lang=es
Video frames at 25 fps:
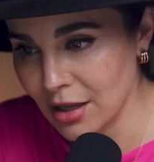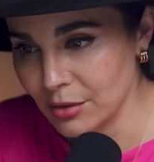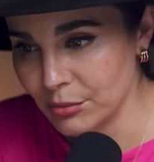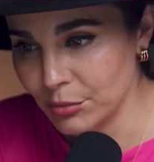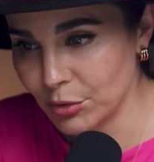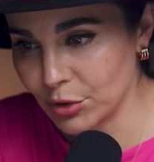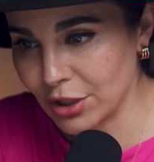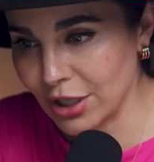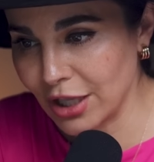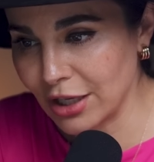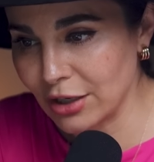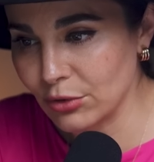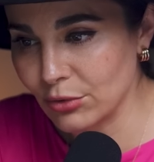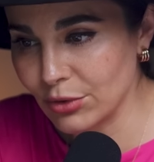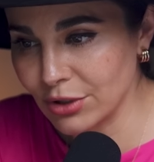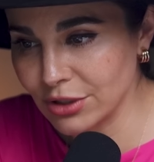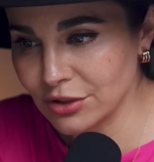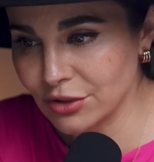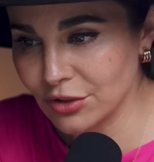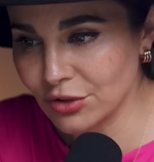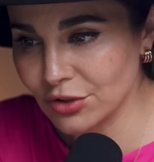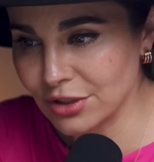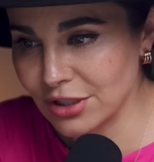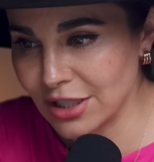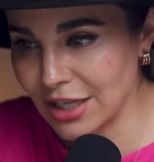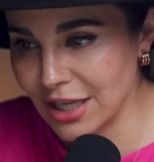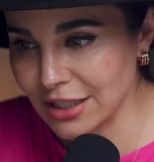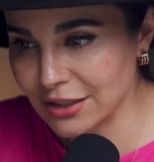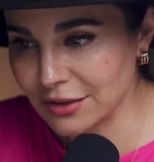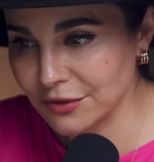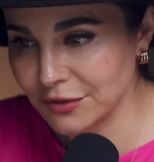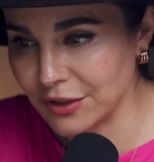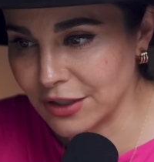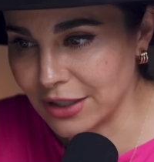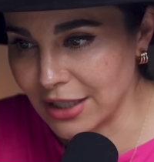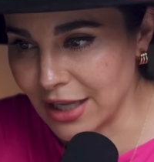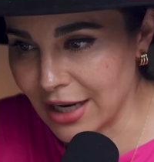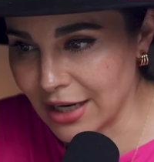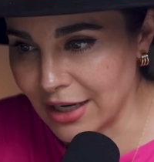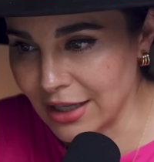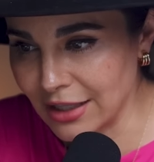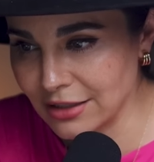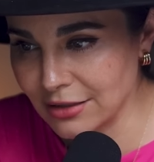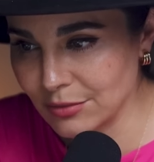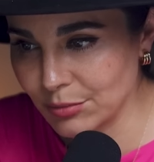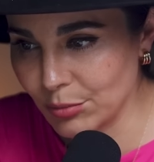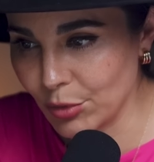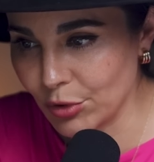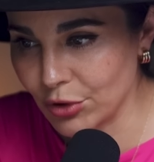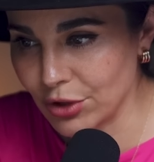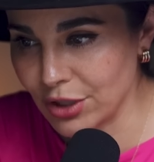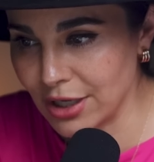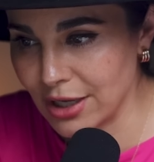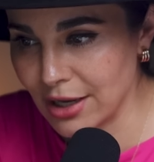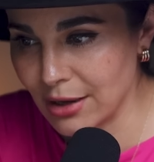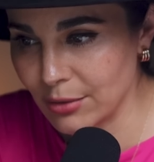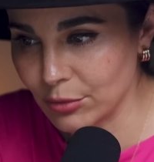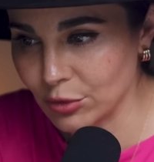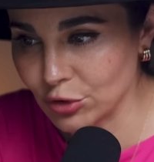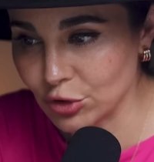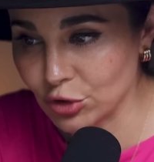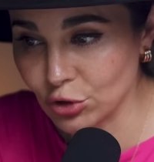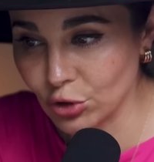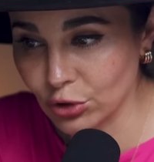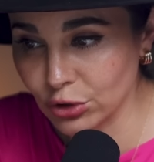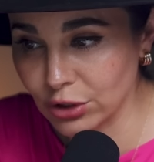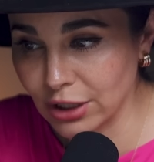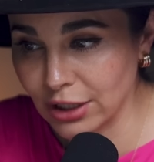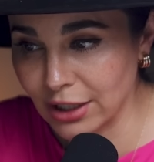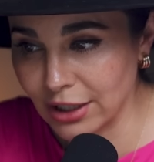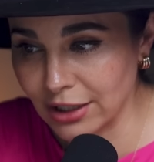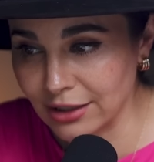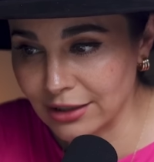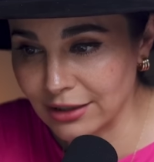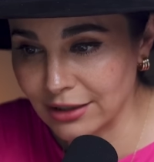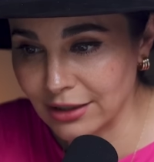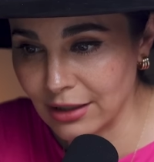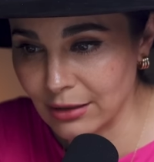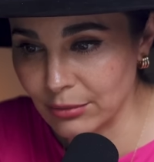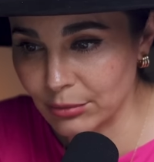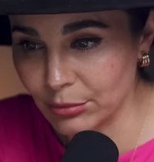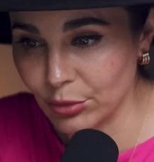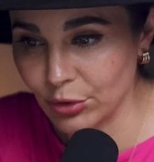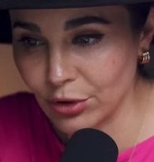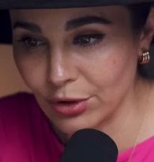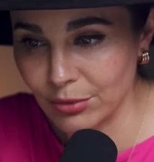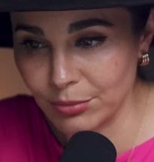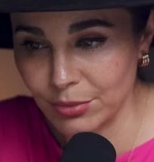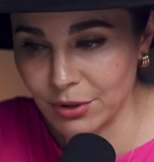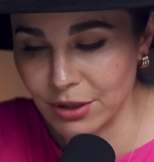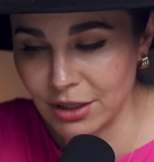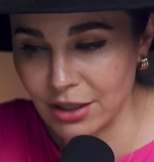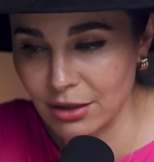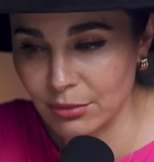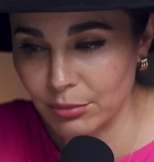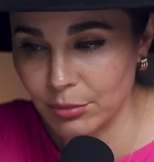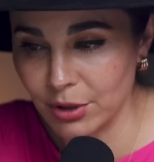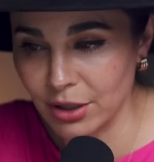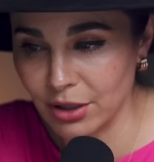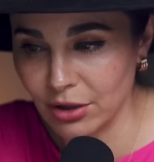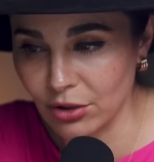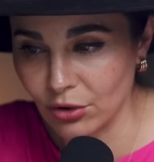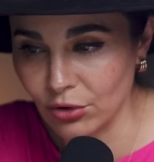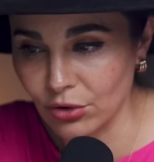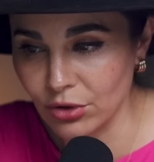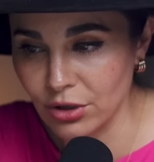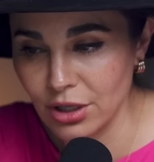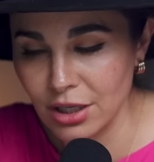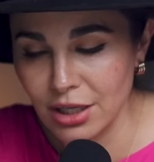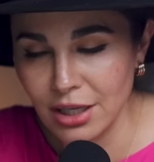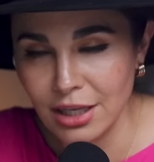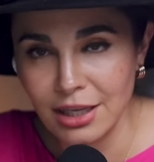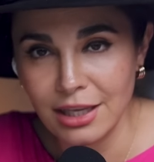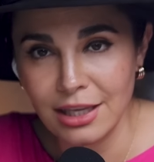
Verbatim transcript: porque en nuestros días finales podríamos no tener tiempo de pedir perdón